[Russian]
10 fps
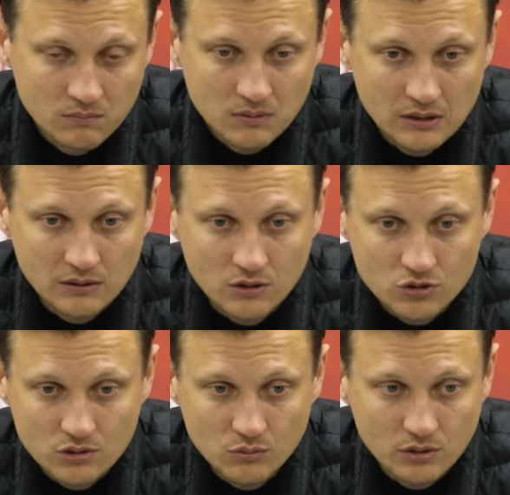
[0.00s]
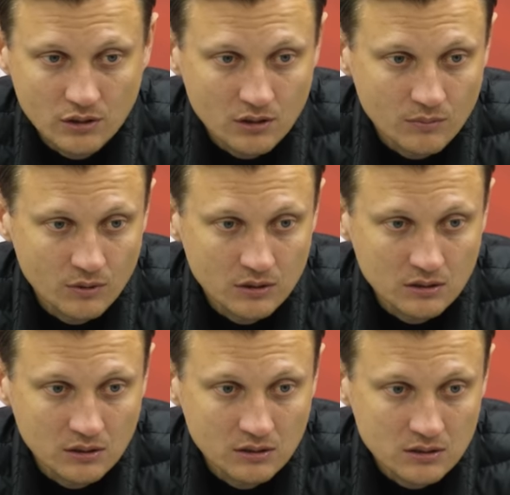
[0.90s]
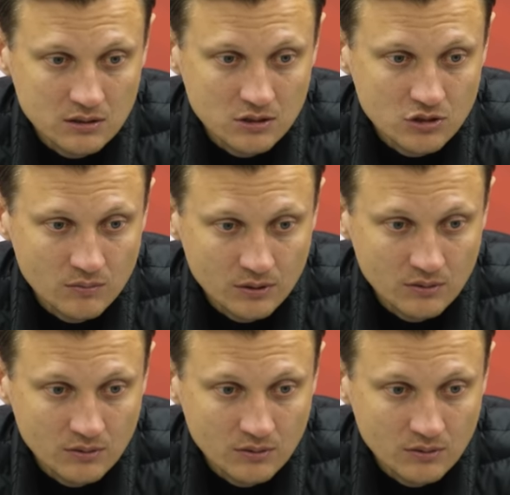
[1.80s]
они должны у тренера быть, это однозначно.